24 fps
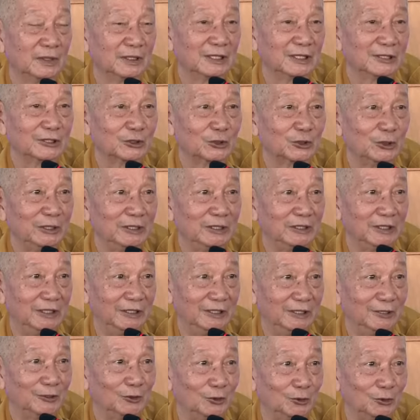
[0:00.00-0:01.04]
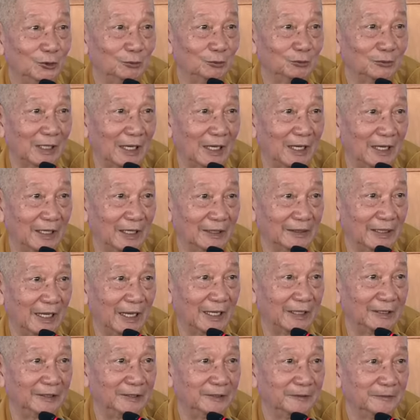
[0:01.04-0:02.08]
Cái suy nghĩ của chúng ta hàng
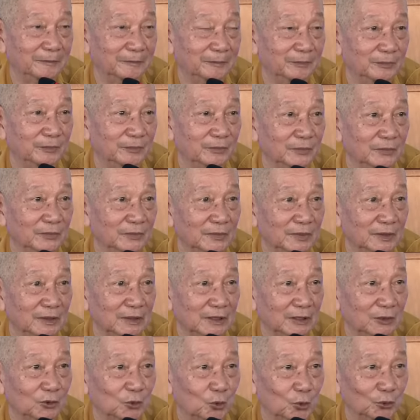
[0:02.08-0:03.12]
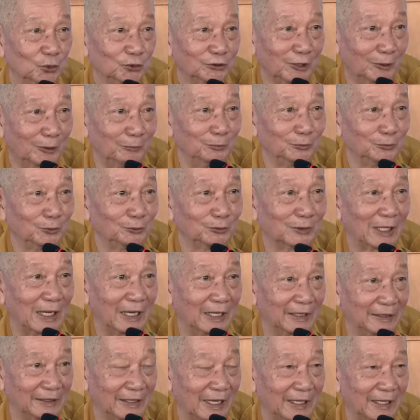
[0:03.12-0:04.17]
ngày, cái cuộc sống chúng ta
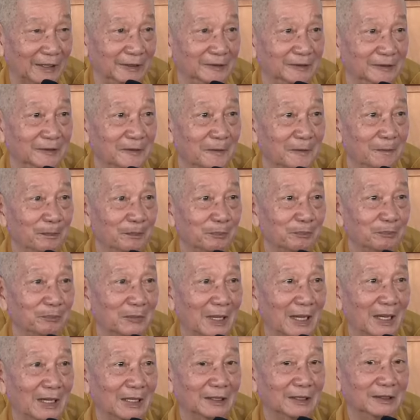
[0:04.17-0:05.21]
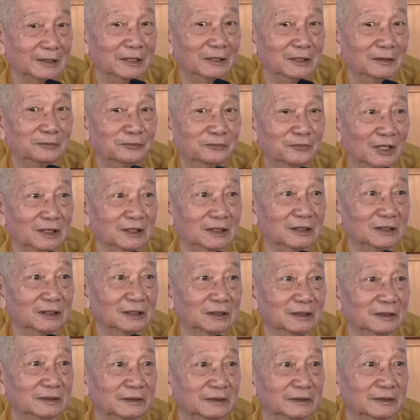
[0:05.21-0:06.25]
hàng ngày mà Đức Phật
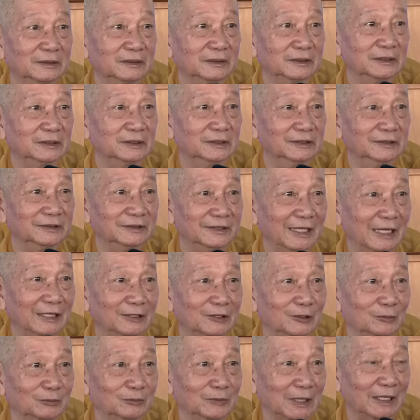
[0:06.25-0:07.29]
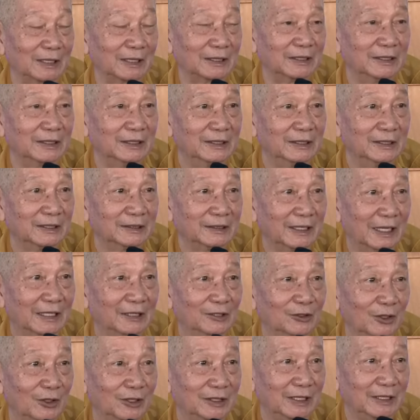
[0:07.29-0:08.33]
thường nhắc chúng ta.
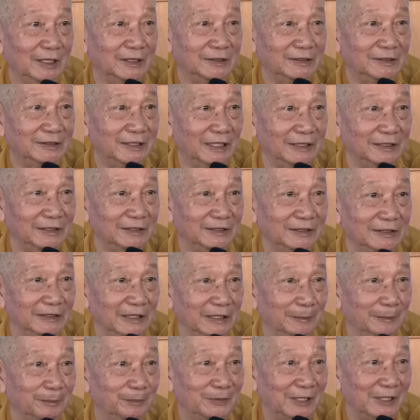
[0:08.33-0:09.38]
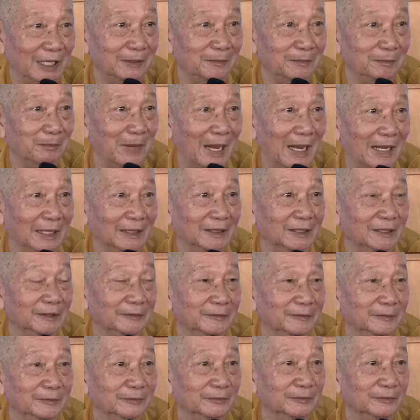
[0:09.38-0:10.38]
Đây gọi là chánh nghiệp chánh mạng này.